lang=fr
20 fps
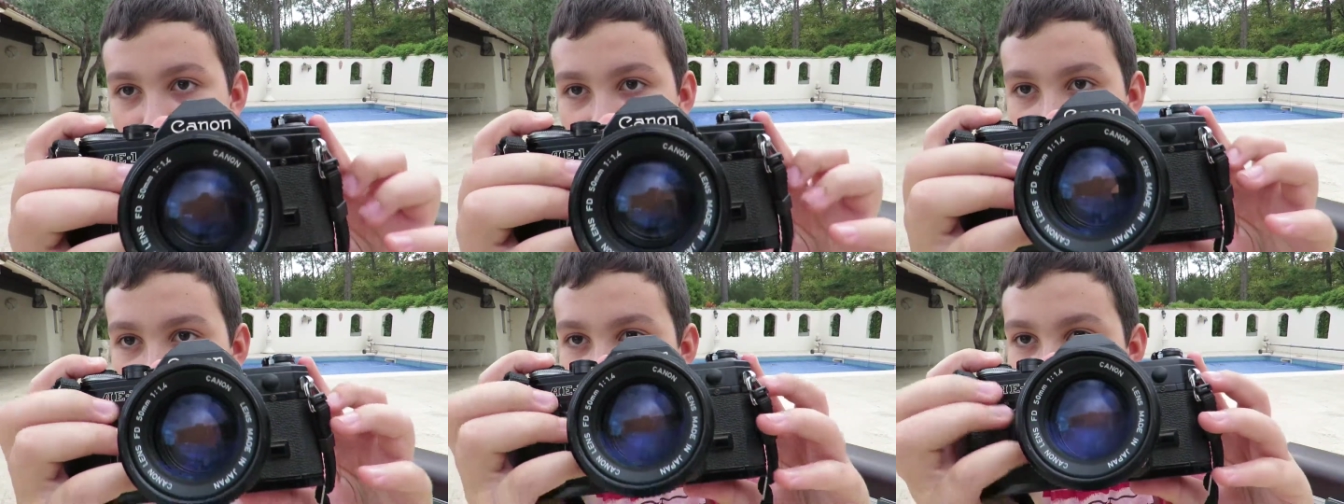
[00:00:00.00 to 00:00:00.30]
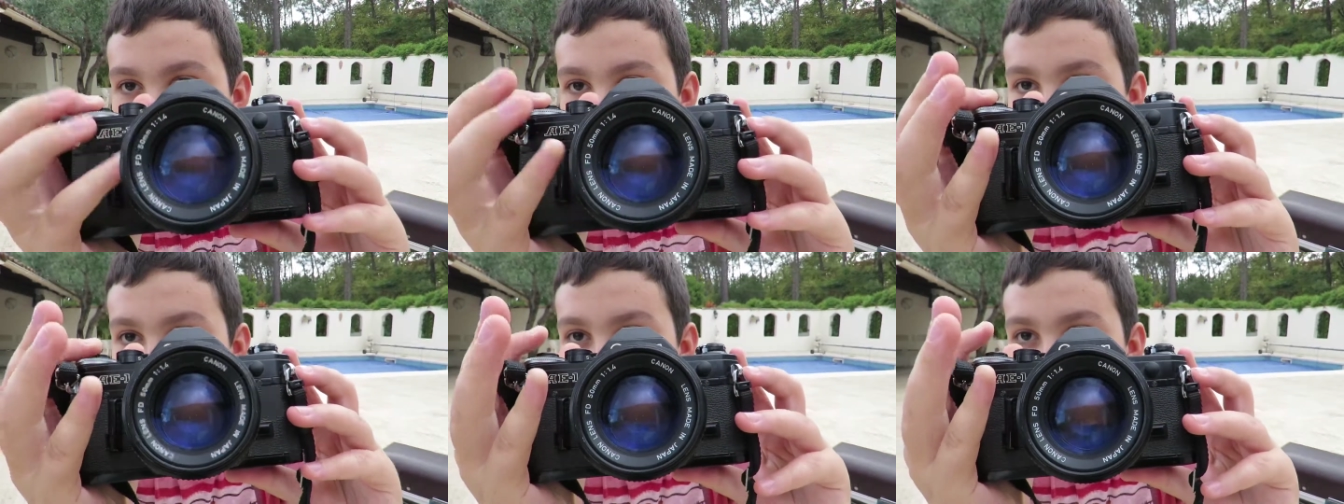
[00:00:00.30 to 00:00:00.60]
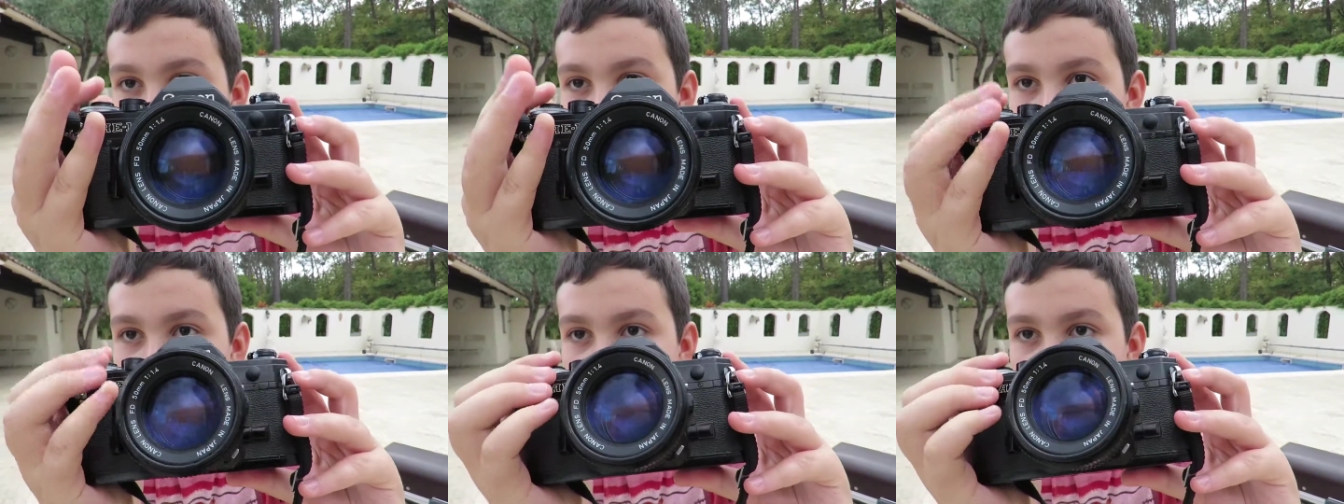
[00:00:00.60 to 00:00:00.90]
Regardez.
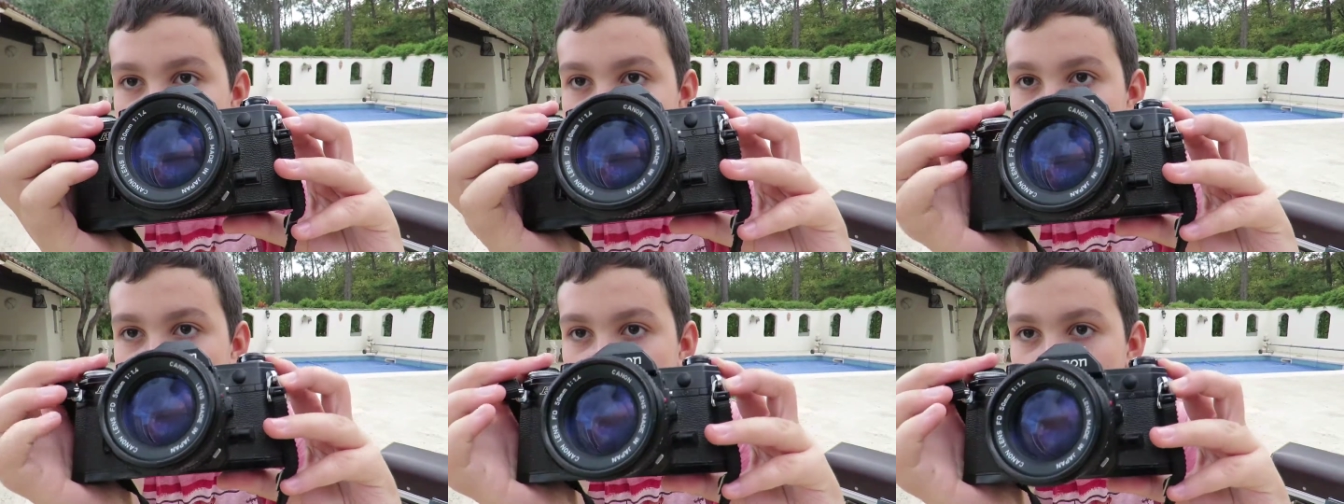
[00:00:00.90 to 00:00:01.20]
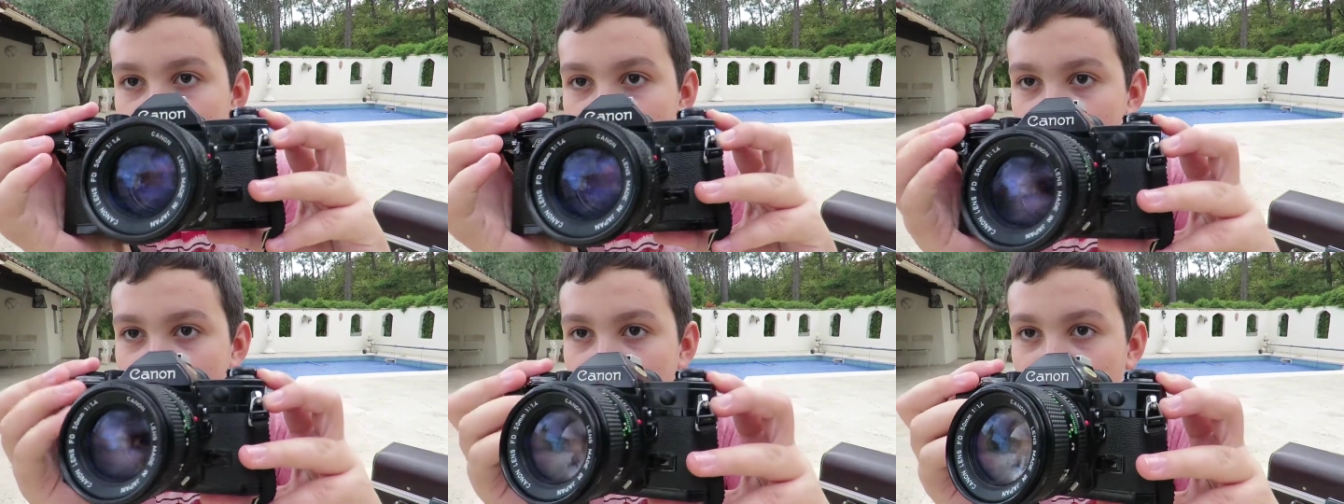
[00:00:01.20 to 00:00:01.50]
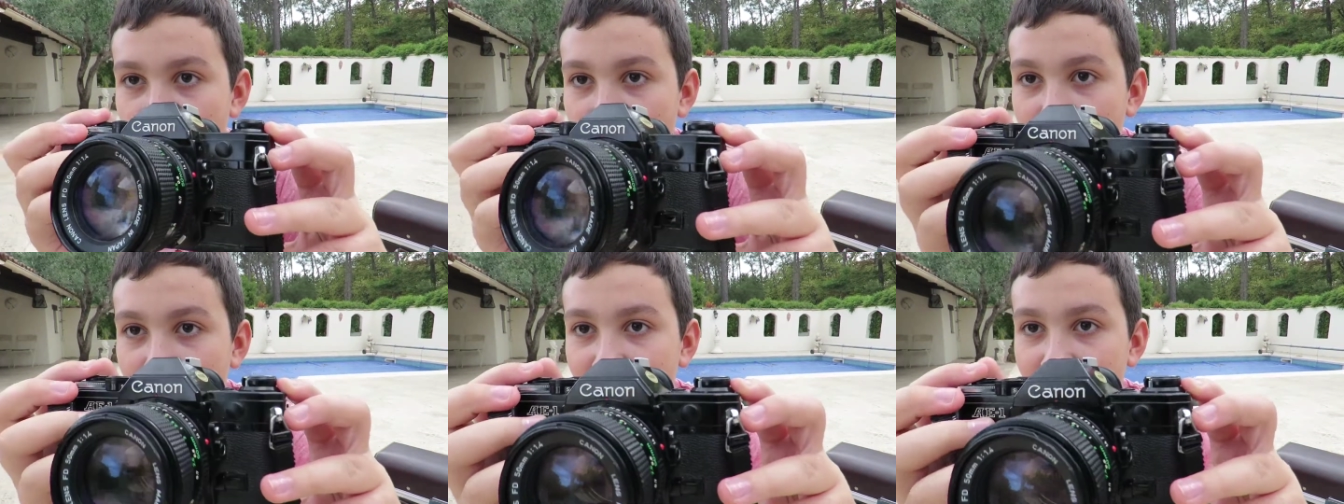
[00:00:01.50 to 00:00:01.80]
Vous voyez
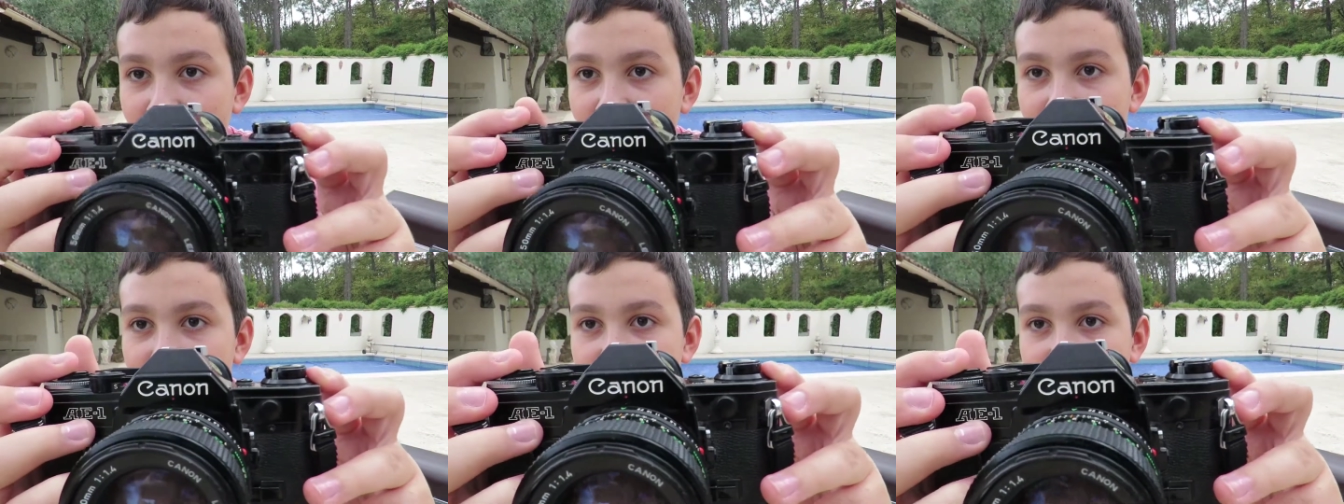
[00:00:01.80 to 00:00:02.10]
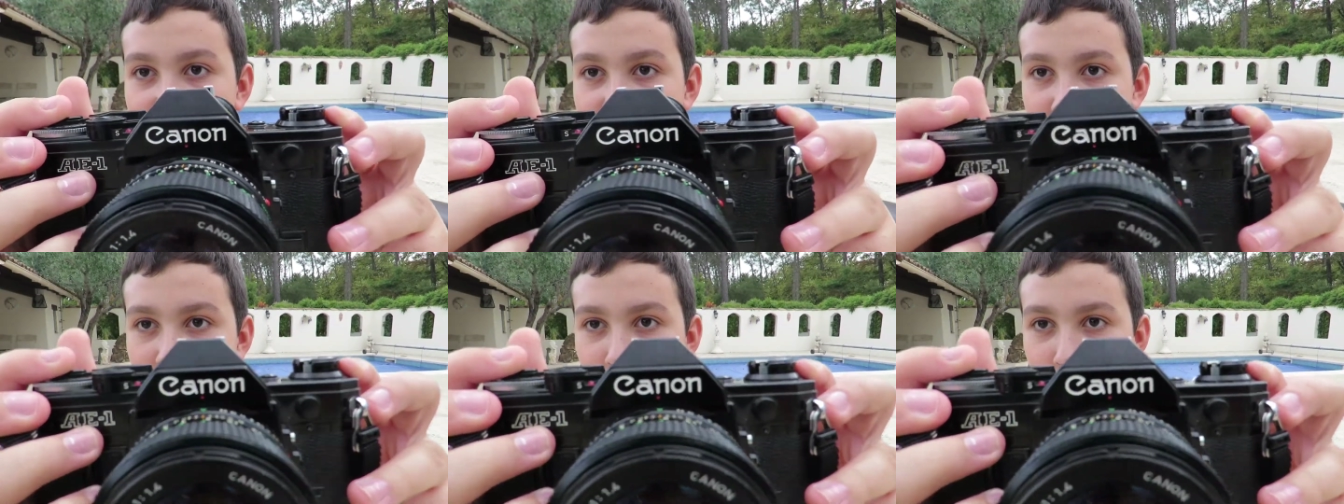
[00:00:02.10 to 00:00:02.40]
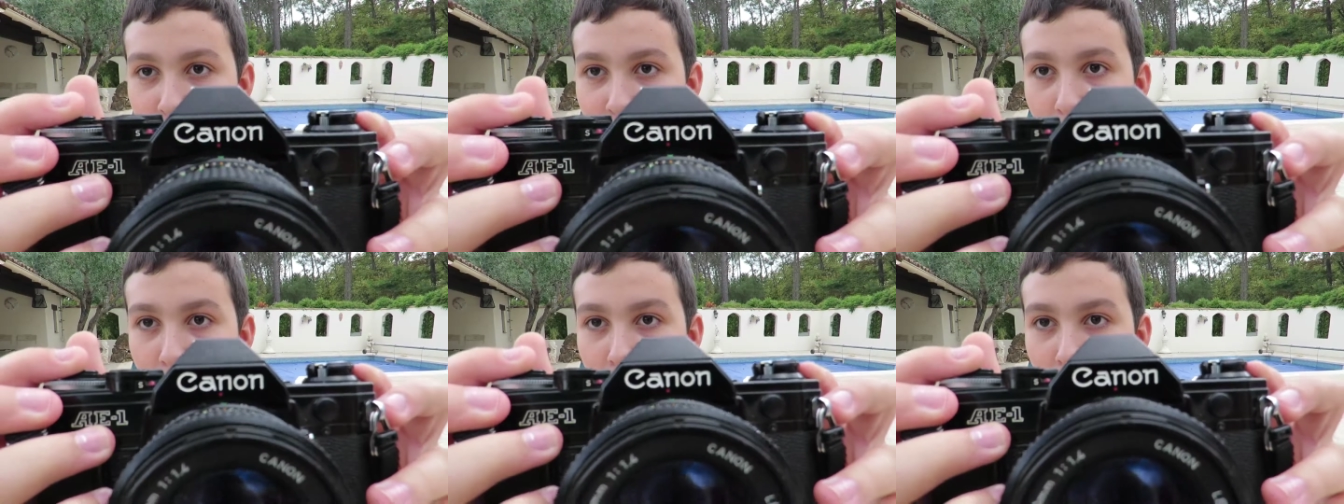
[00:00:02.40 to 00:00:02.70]
ou pas
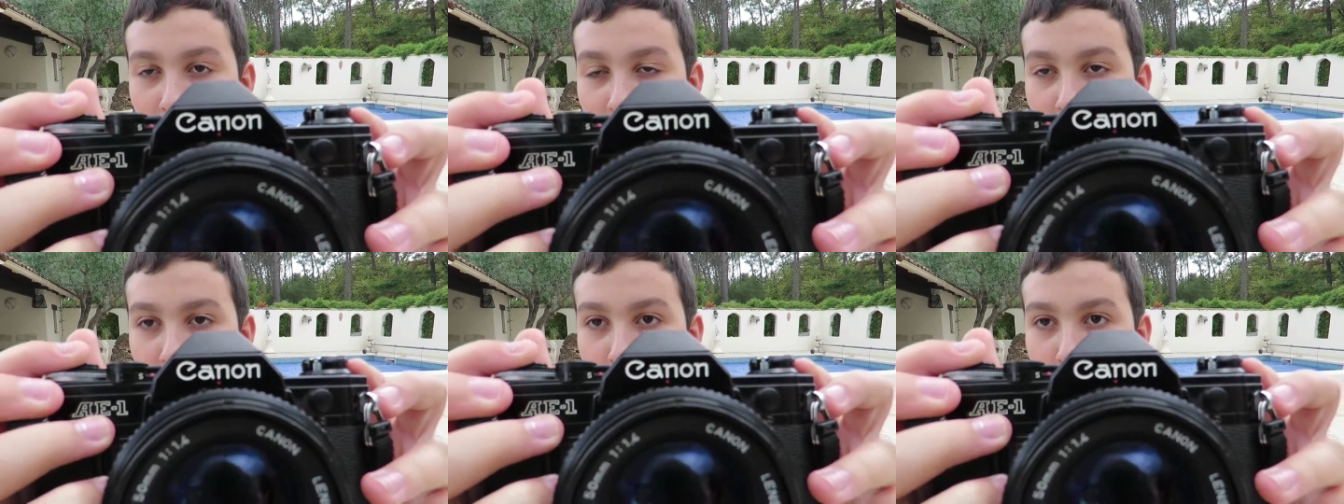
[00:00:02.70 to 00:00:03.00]
Donc voilà,